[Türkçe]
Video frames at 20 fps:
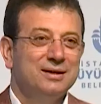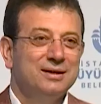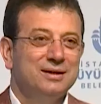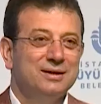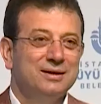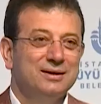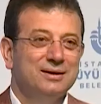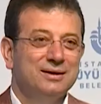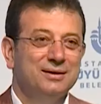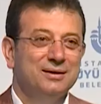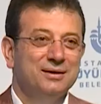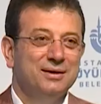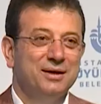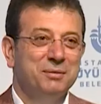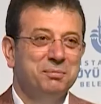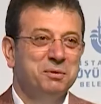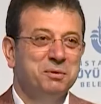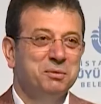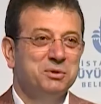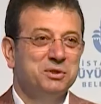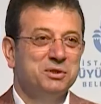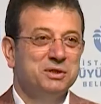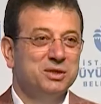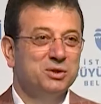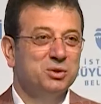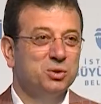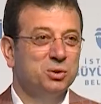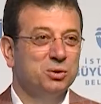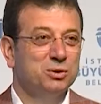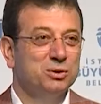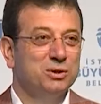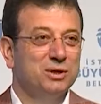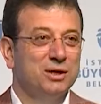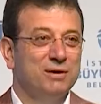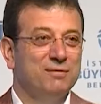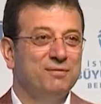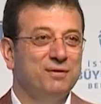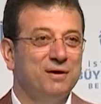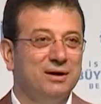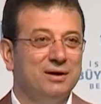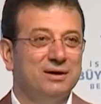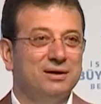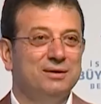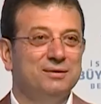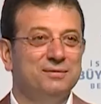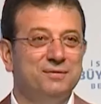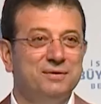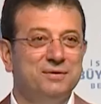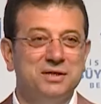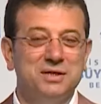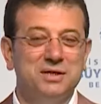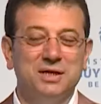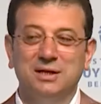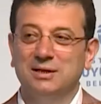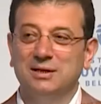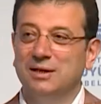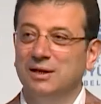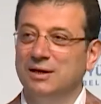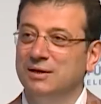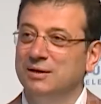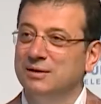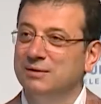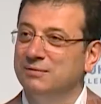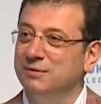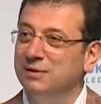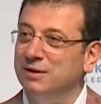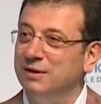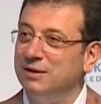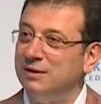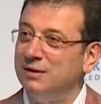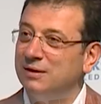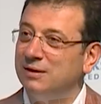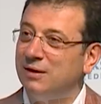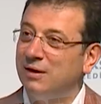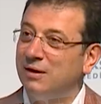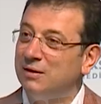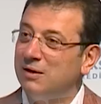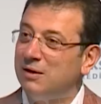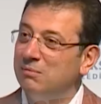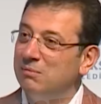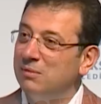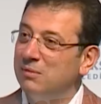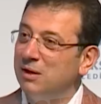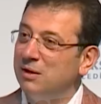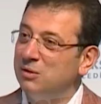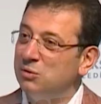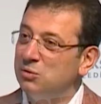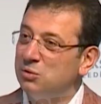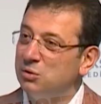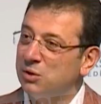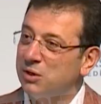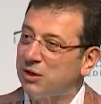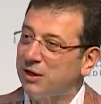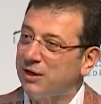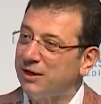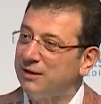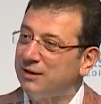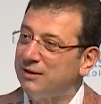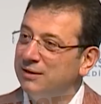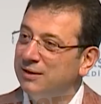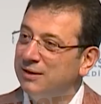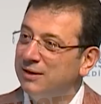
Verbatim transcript: e, hepimize çok daha farklı fırsatları ve e, anlamları yükleyen,